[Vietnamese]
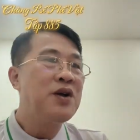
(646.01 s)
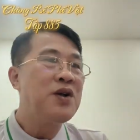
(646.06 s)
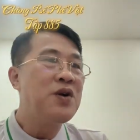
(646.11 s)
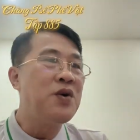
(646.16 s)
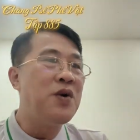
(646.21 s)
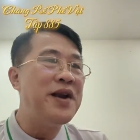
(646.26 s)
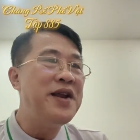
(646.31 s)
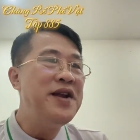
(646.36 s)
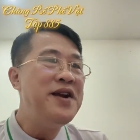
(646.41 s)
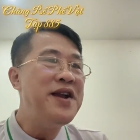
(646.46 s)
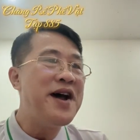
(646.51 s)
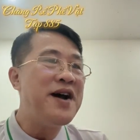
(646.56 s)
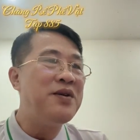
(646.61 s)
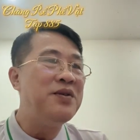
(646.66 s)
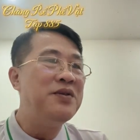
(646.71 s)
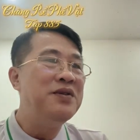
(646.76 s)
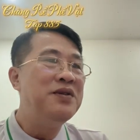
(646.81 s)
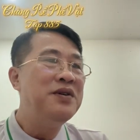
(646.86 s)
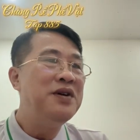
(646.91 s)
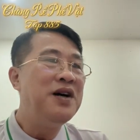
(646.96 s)
quả lý
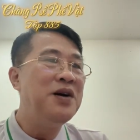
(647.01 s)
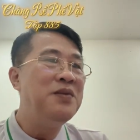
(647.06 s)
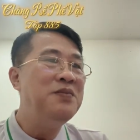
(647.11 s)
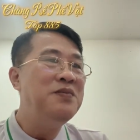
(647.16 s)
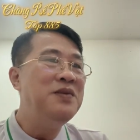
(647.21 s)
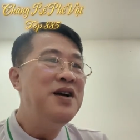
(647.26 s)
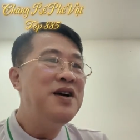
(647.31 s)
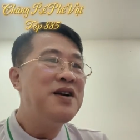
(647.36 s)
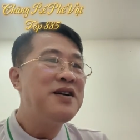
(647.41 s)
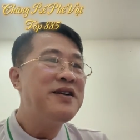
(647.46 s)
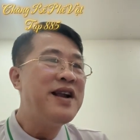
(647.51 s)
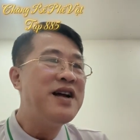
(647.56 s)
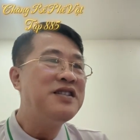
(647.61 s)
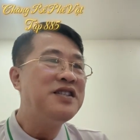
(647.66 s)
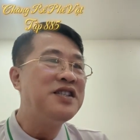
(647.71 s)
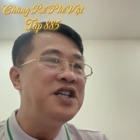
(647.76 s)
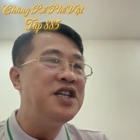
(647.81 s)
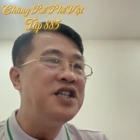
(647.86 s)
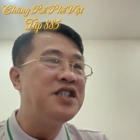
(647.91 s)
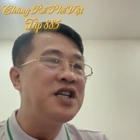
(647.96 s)
đảo, ông đang
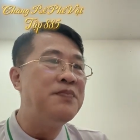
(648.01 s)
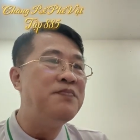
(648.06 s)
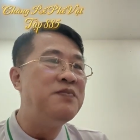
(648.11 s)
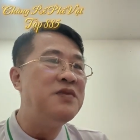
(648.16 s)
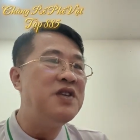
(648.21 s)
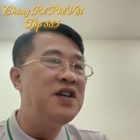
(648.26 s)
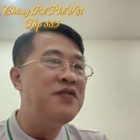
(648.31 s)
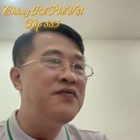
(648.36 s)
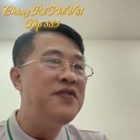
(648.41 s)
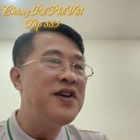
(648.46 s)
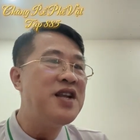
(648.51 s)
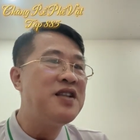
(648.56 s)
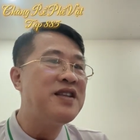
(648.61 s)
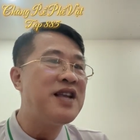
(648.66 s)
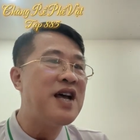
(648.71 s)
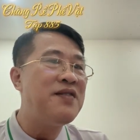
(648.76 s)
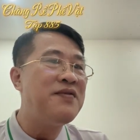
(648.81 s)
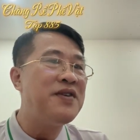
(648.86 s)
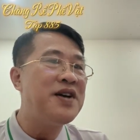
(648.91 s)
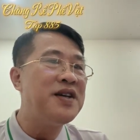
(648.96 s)
xì xầm gì với anh
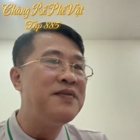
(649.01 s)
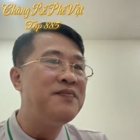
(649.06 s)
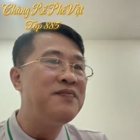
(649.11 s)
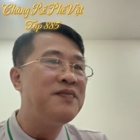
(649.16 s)
ta vậy?